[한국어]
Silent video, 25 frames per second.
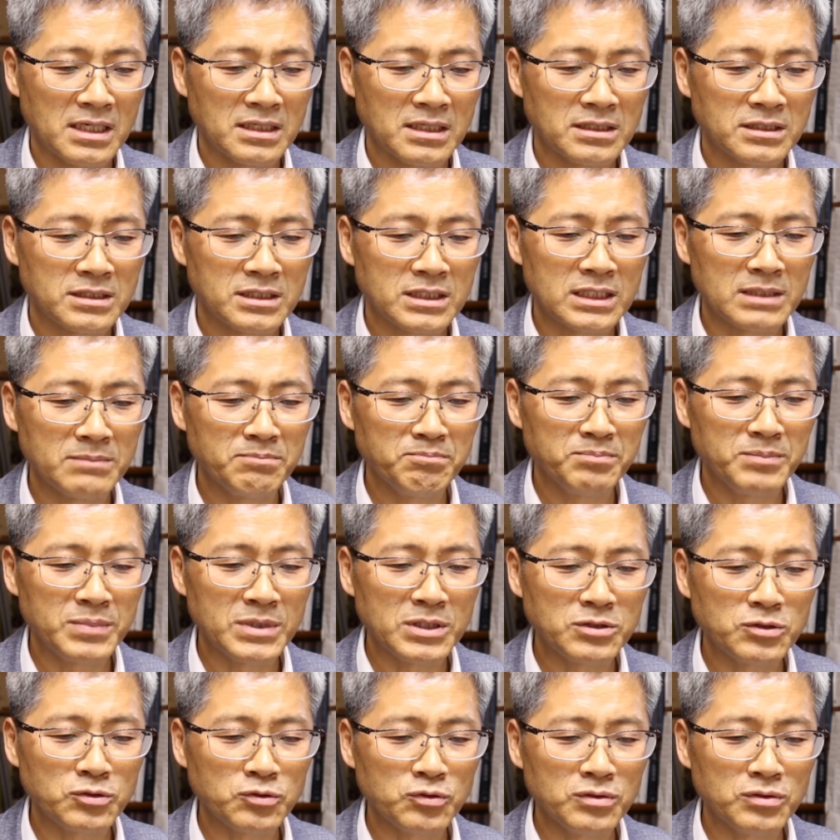
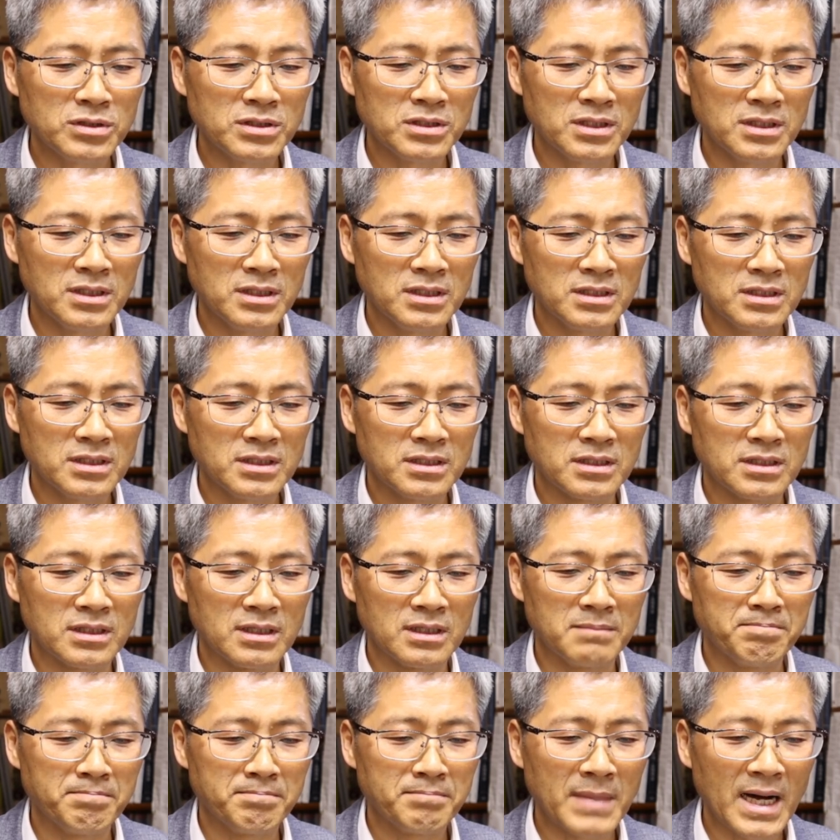신비주의를
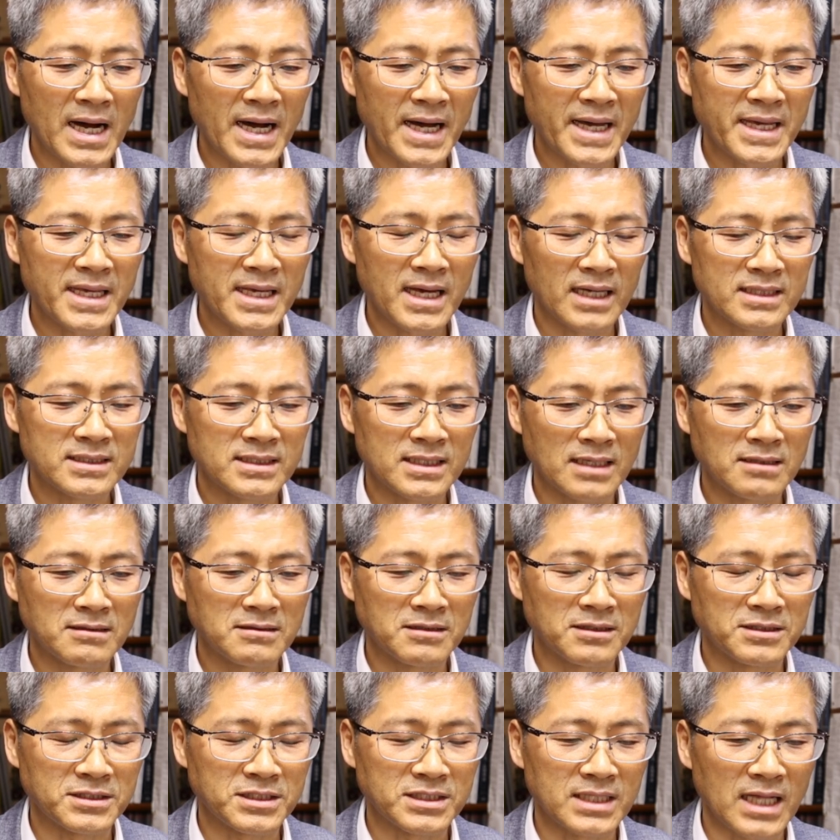연마해야 한다는
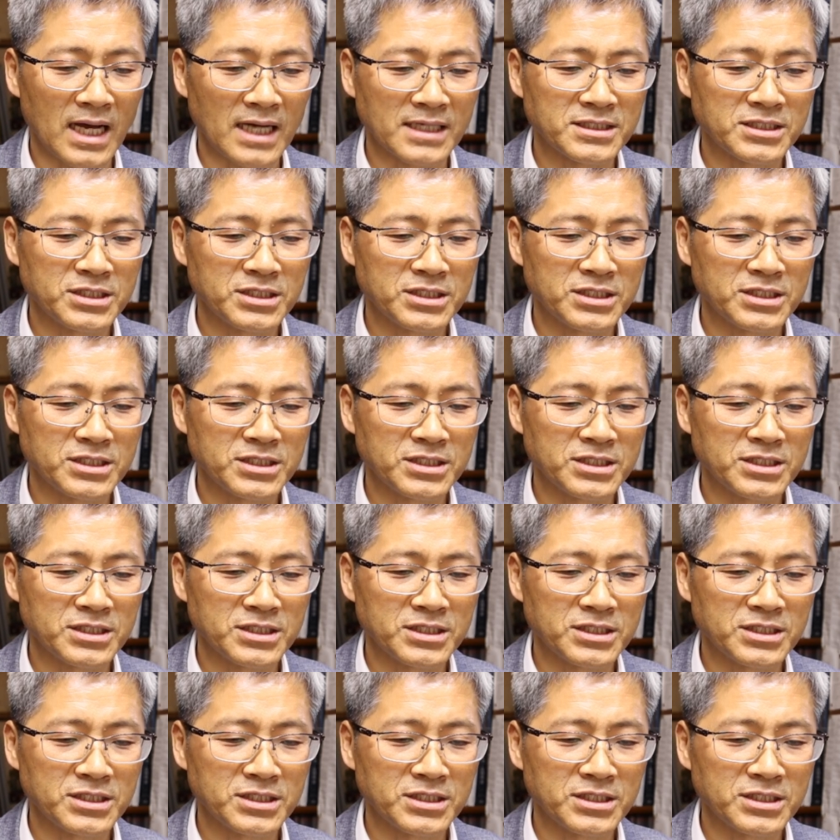것이다.